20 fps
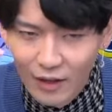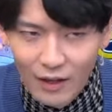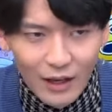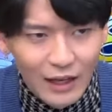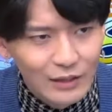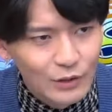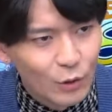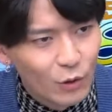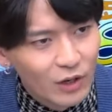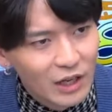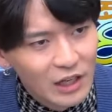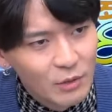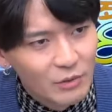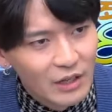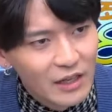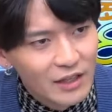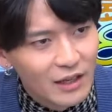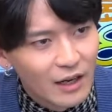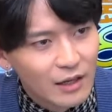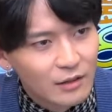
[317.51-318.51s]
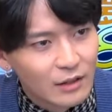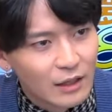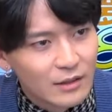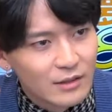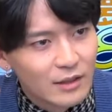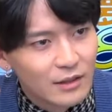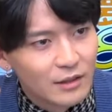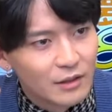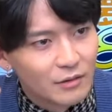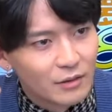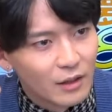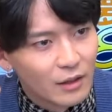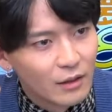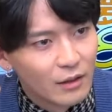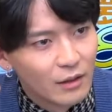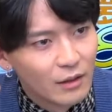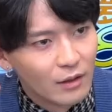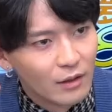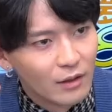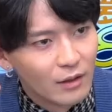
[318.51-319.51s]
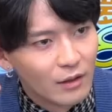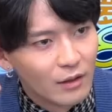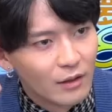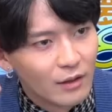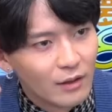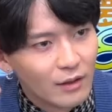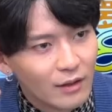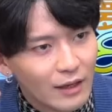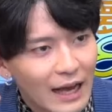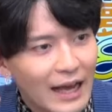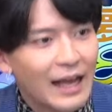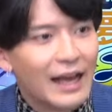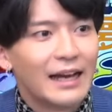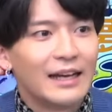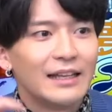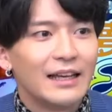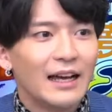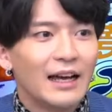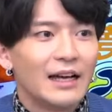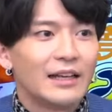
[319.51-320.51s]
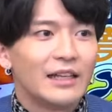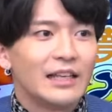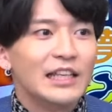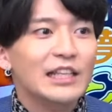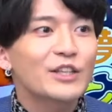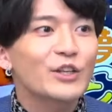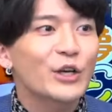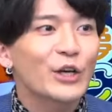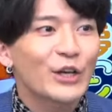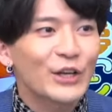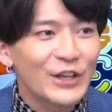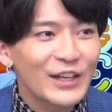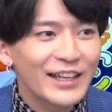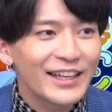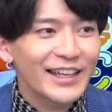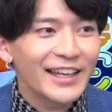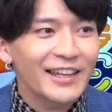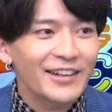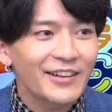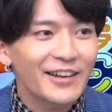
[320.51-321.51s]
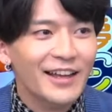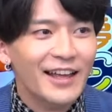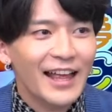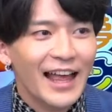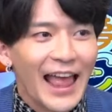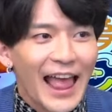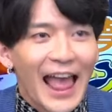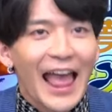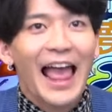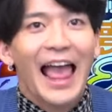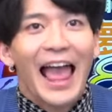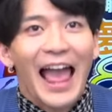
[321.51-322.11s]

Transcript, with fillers: うあと他にも何かあるはずなんだよなああれだあれだ犬犬ああ